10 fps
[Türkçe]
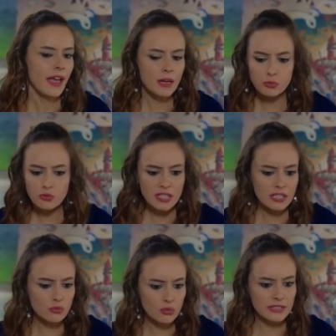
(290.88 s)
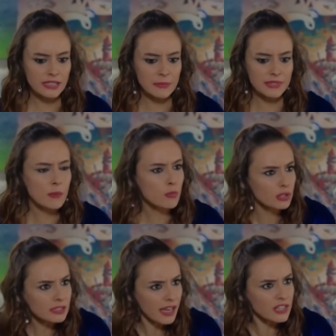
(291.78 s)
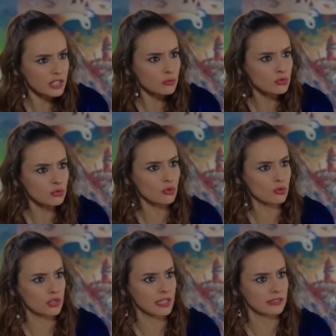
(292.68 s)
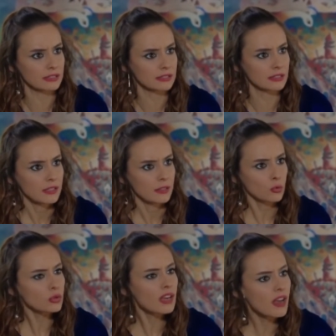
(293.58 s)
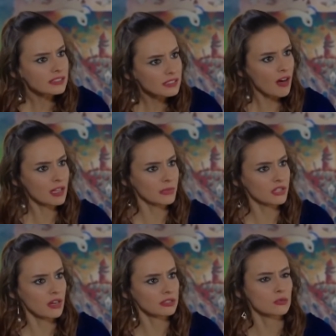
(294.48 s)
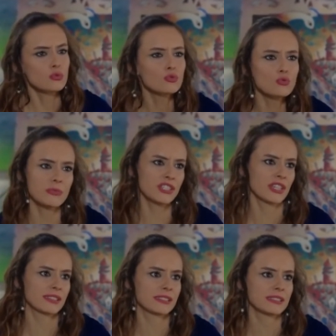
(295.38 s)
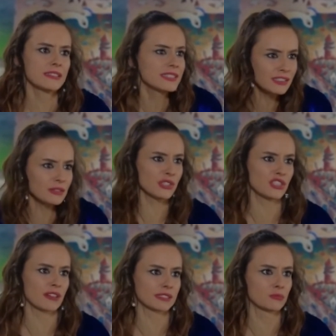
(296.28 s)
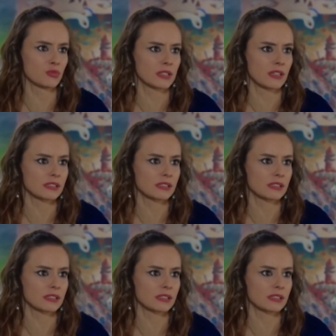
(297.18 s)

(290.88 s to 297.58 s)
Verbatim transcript: Eğer bunu sana söyleseydim sen Bora'nın gerçek yüzünü görecektin. Onu hayatına almayacaktın, üzülmeyecektin, sıkılmayacaktın bu